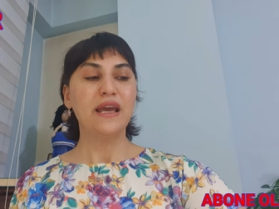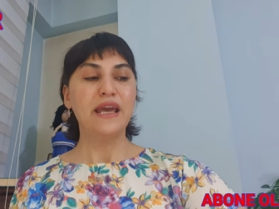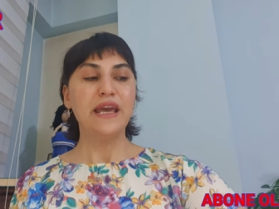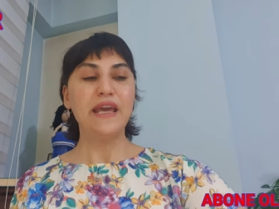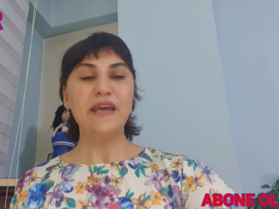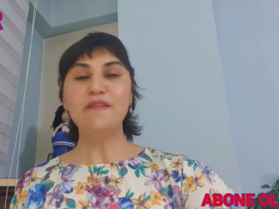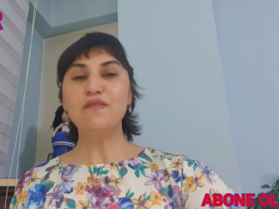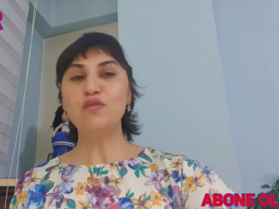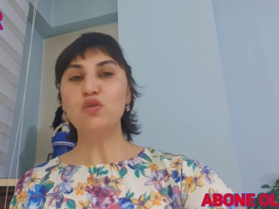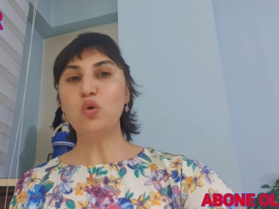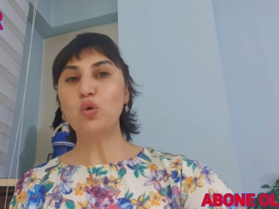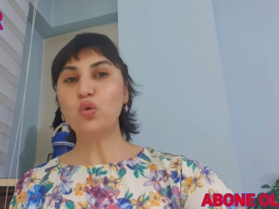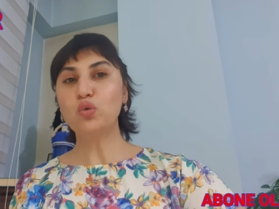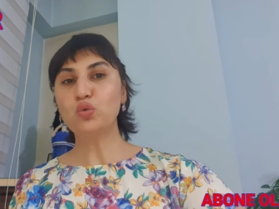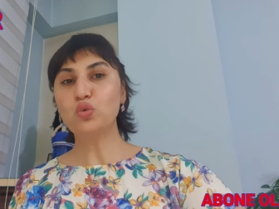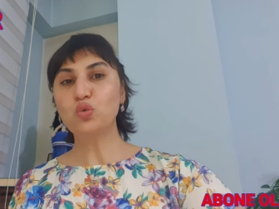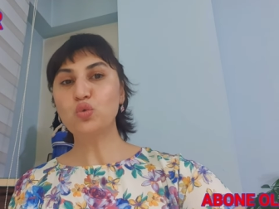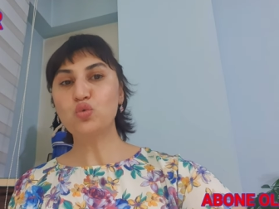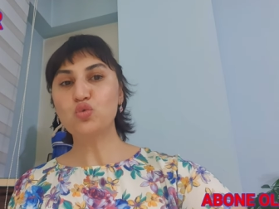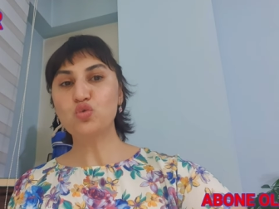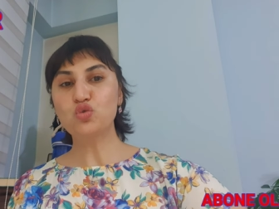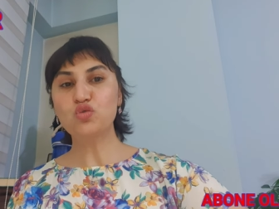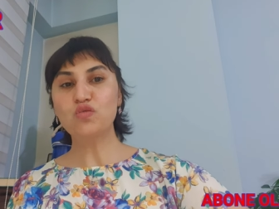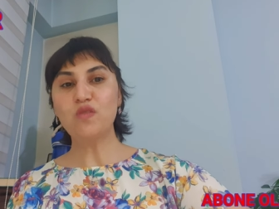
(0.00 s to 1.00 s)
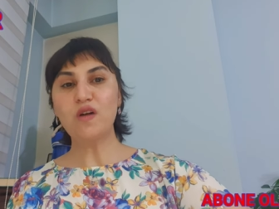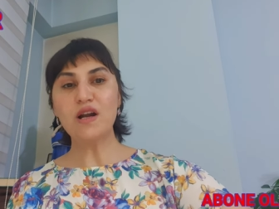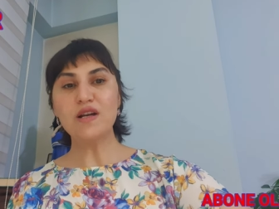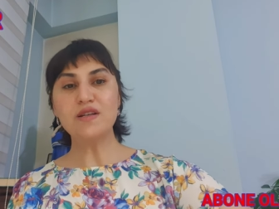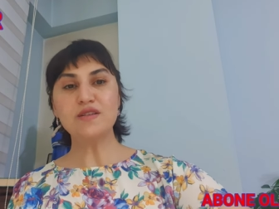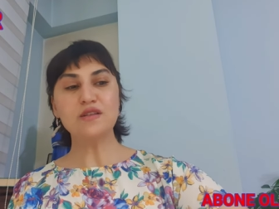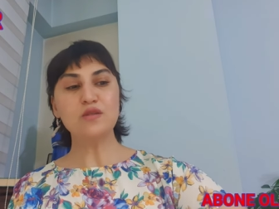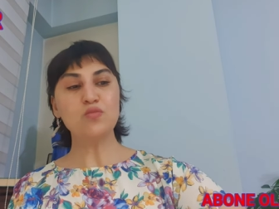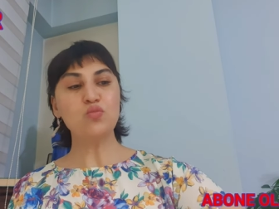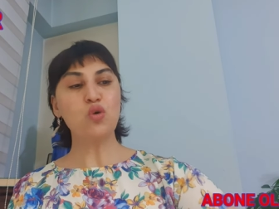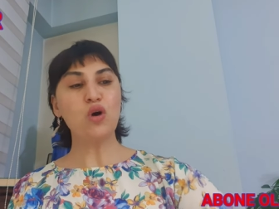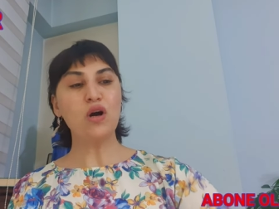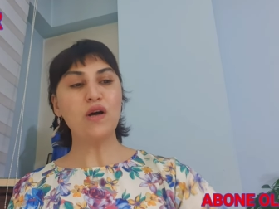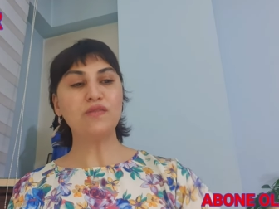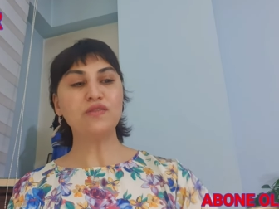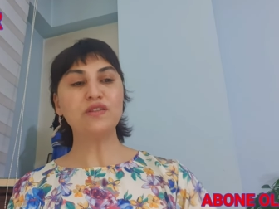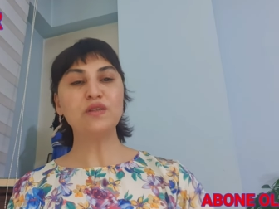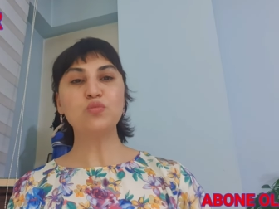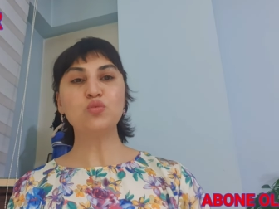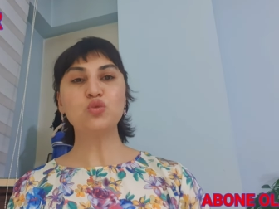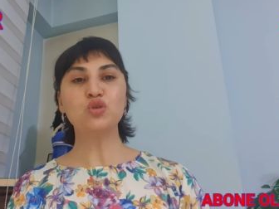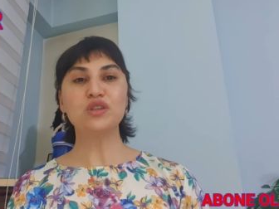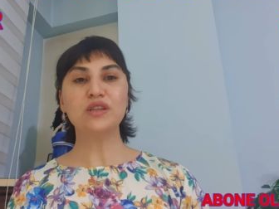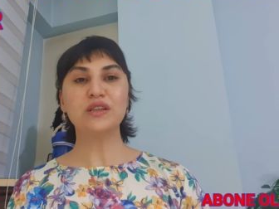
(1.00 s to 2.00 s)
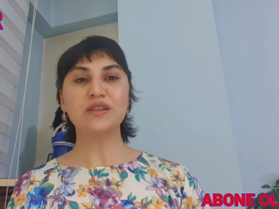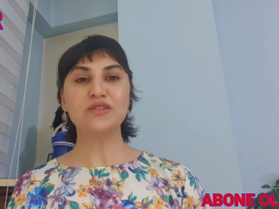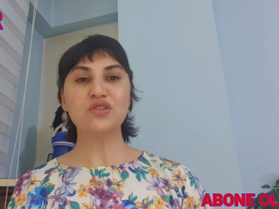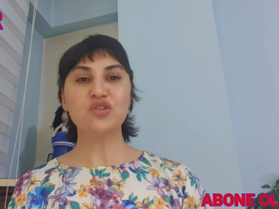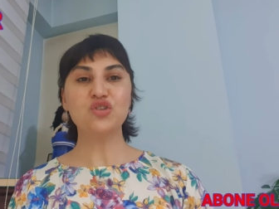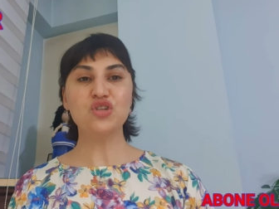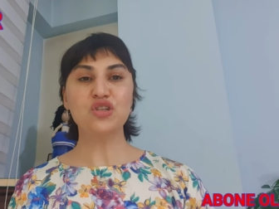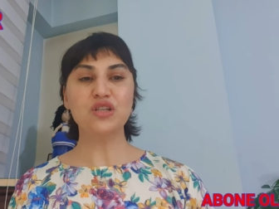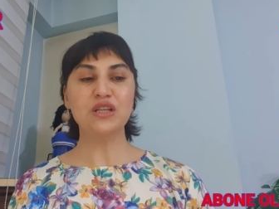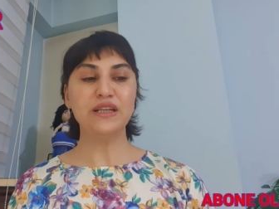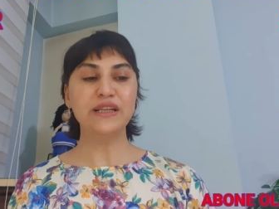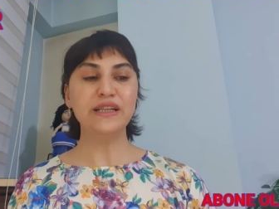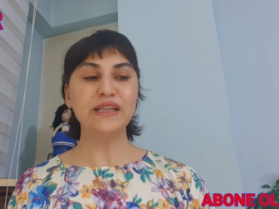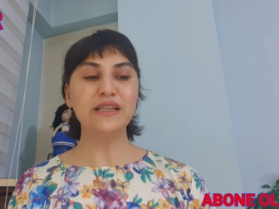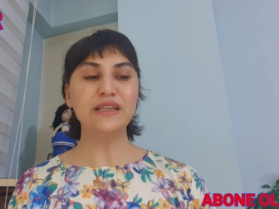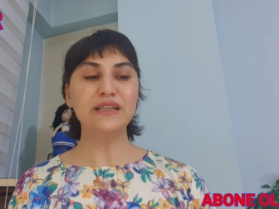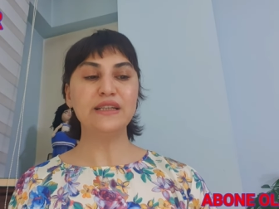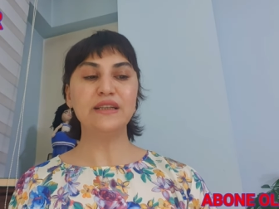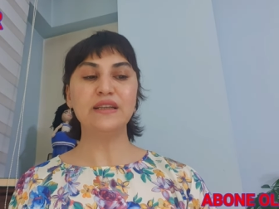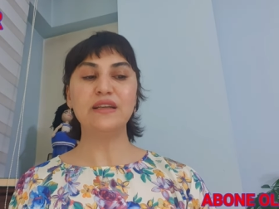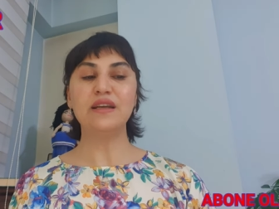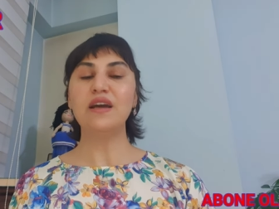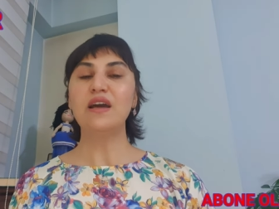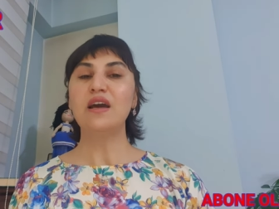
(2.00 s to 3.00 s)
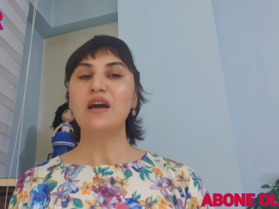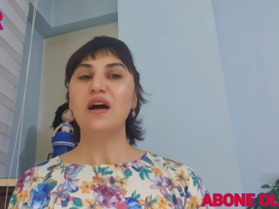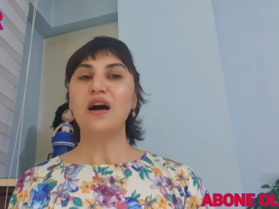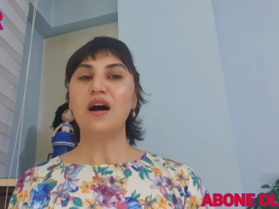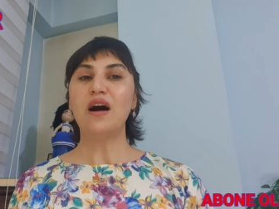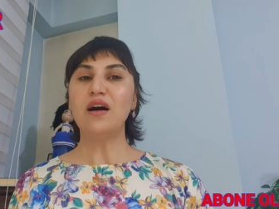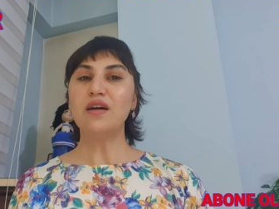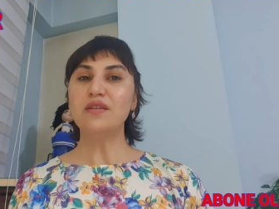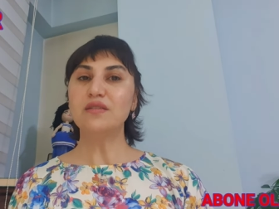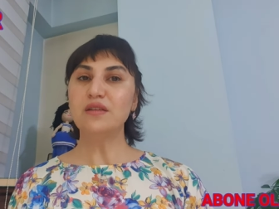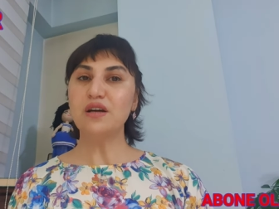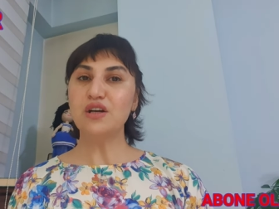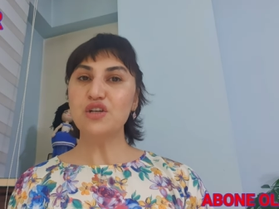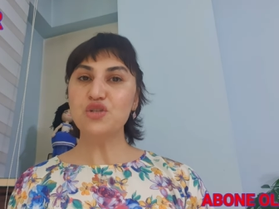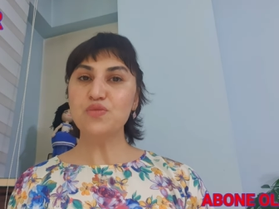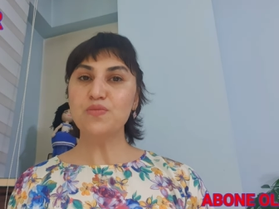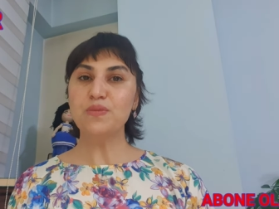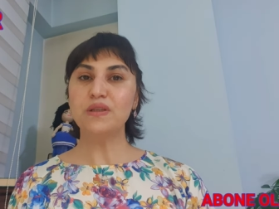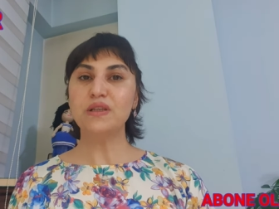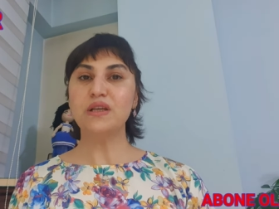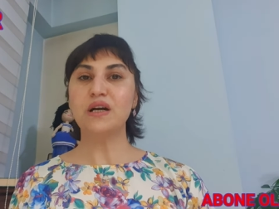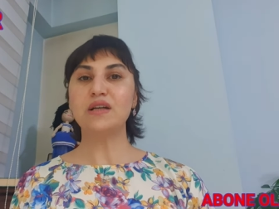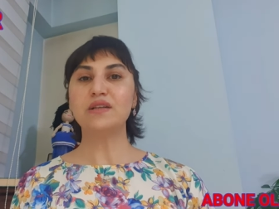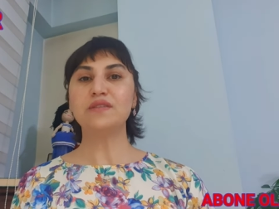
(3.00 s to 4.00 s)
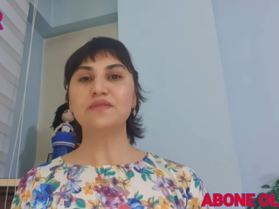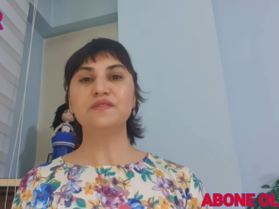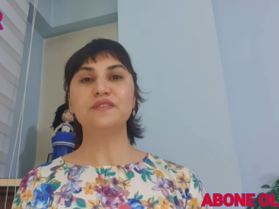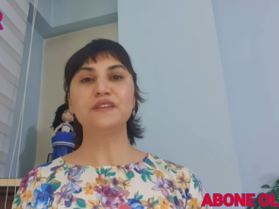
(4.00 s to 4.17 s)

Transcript: ev konunuz varsa bu hafta bu satışla ilgili anlaşmalar,